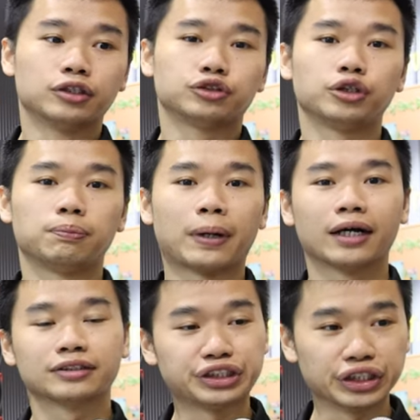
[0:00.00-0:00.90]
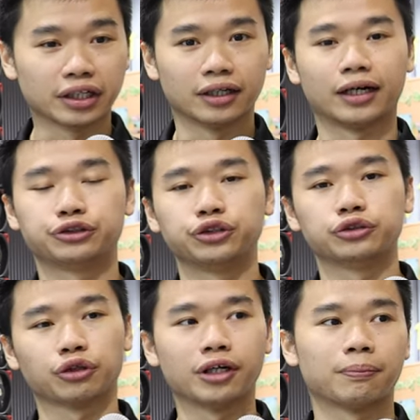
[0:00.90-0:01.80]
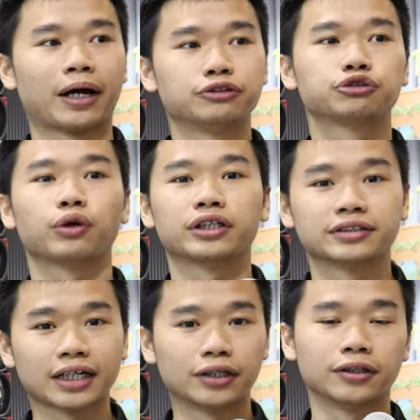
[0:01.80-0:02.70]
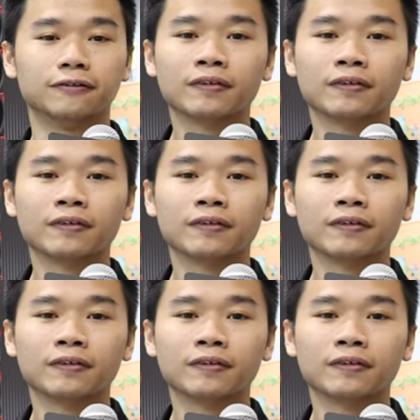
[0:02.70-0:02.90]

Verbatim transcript: 去帮机壳啊，去水冷排去做一个散热，